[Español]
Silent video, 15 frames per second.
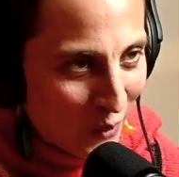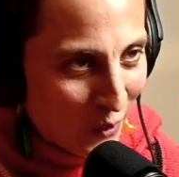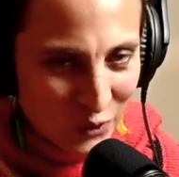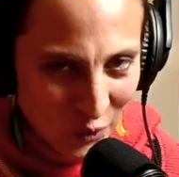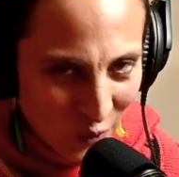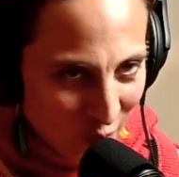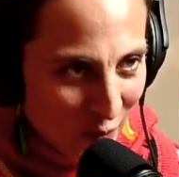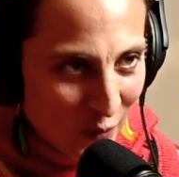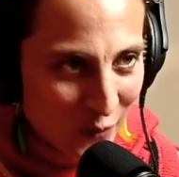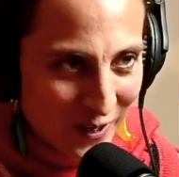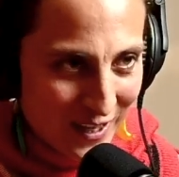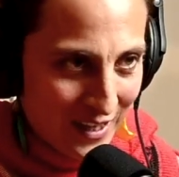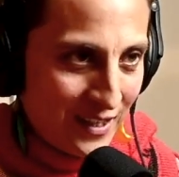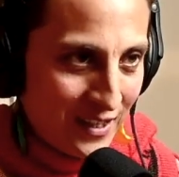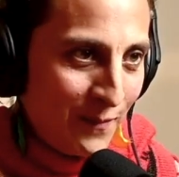todo lo
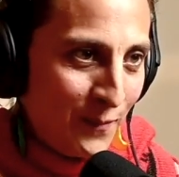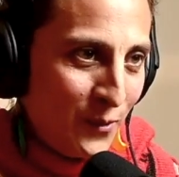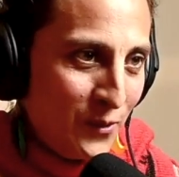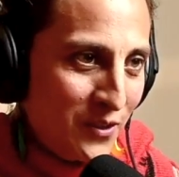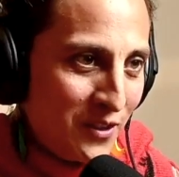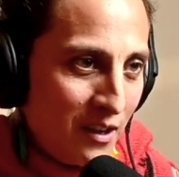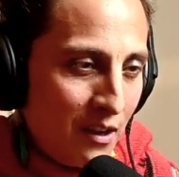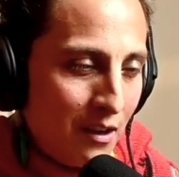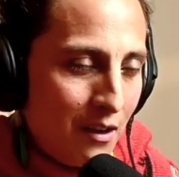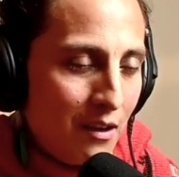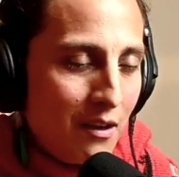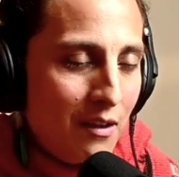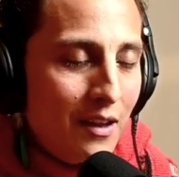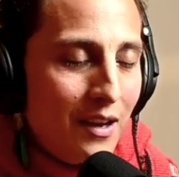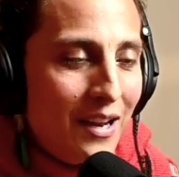que hacemos
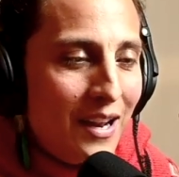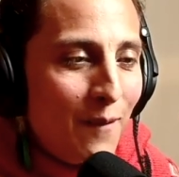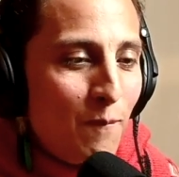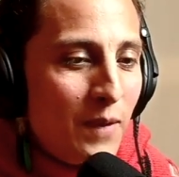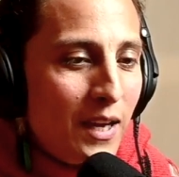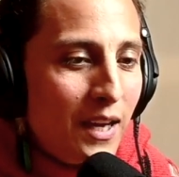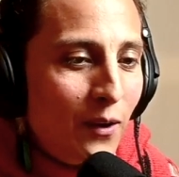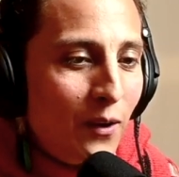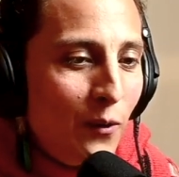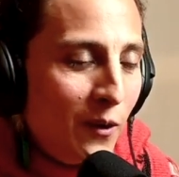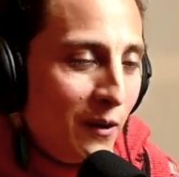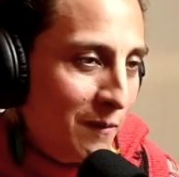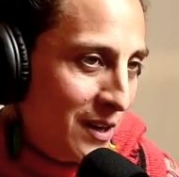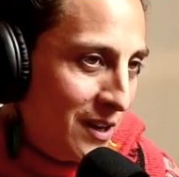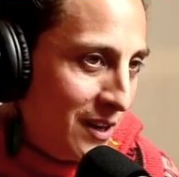de la
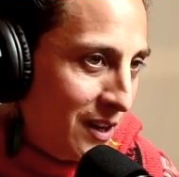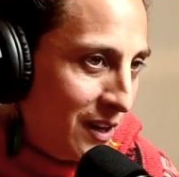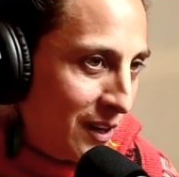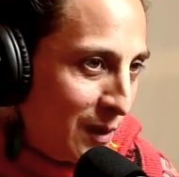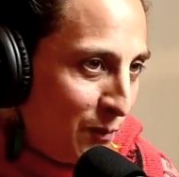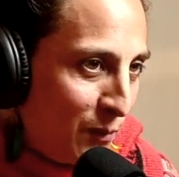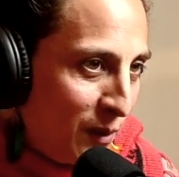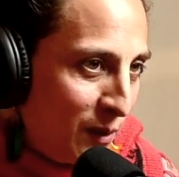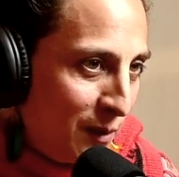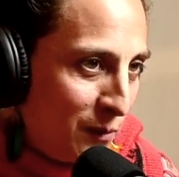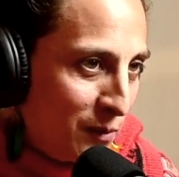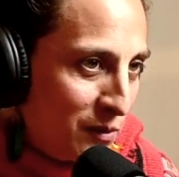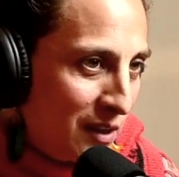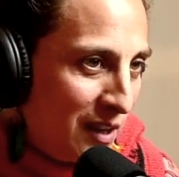mejor manera que podemos?